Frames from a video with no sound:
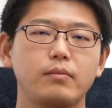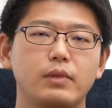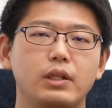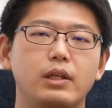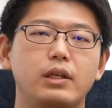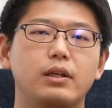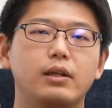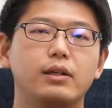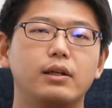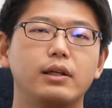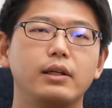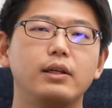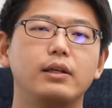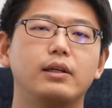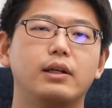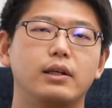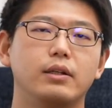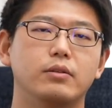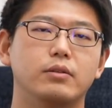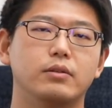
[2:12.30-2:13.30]
一回一
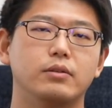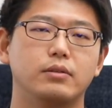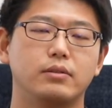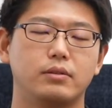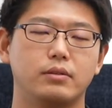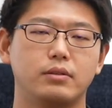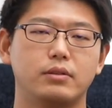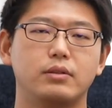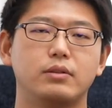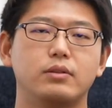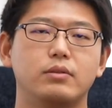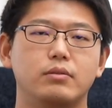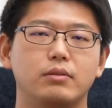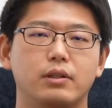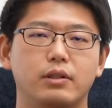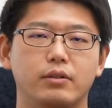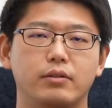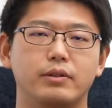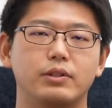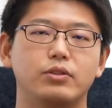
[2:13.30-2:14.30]
回の例え
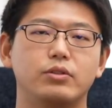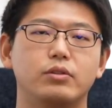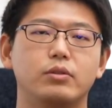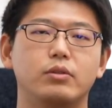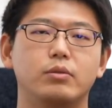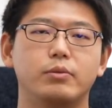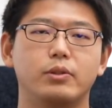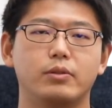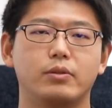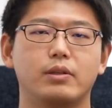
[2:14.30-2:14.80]
ば15秒